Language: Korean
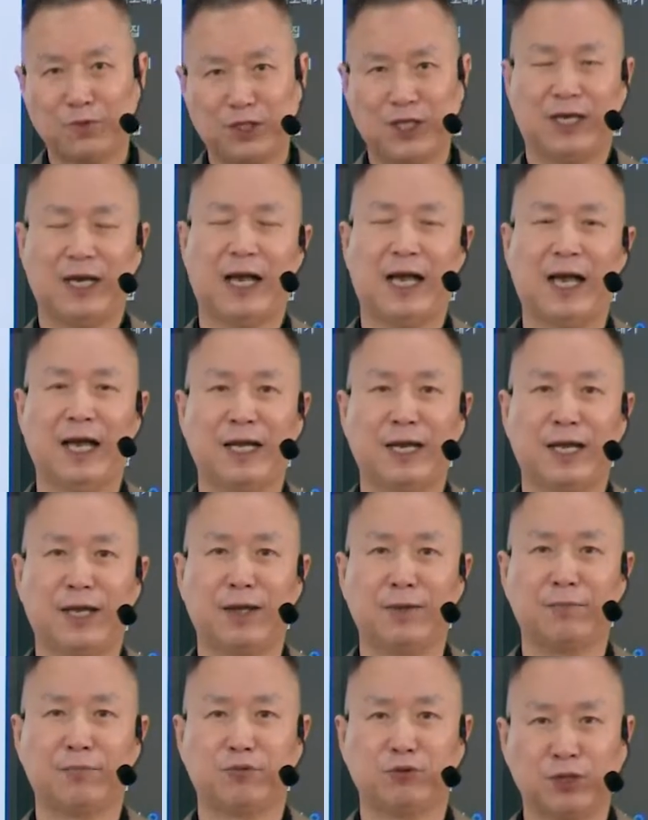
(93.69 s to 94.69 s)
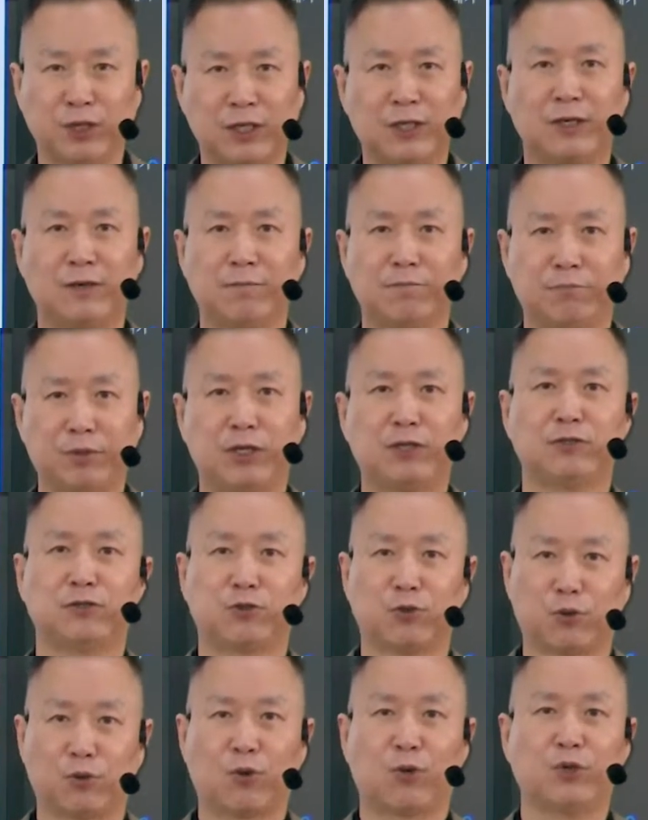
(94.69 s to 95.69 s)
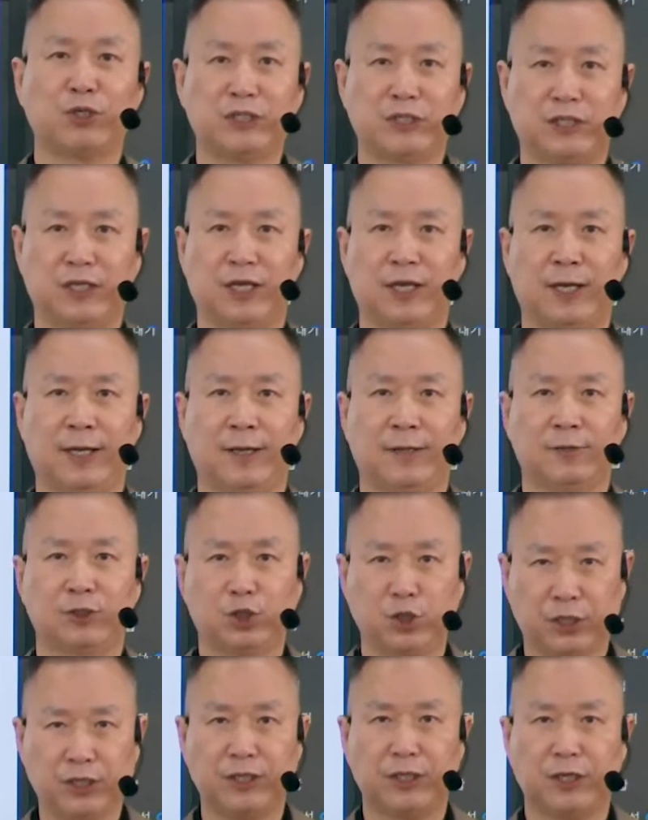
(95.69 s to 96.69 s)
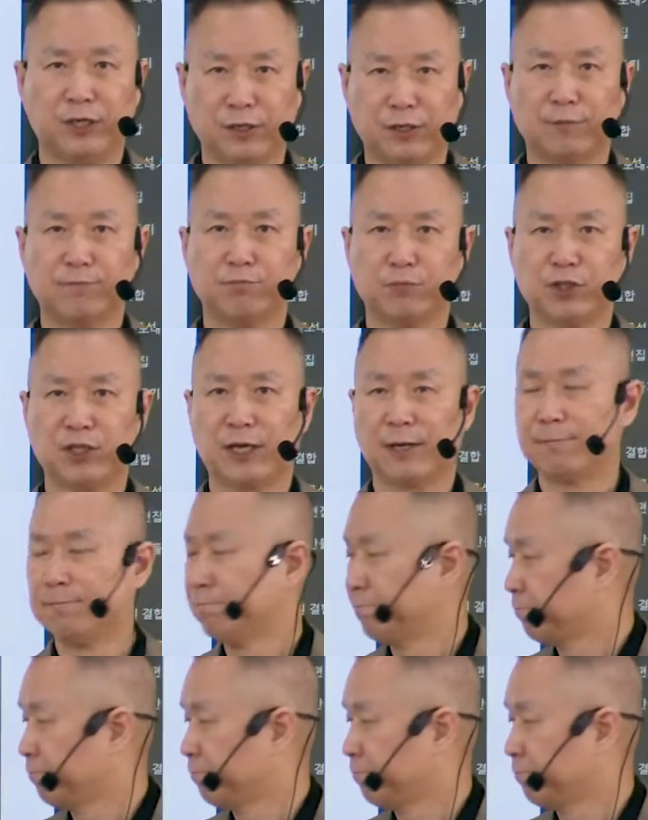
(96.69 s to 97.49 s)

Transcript: 제가 한 해 분을 별도로 이제 드리는 겁니다.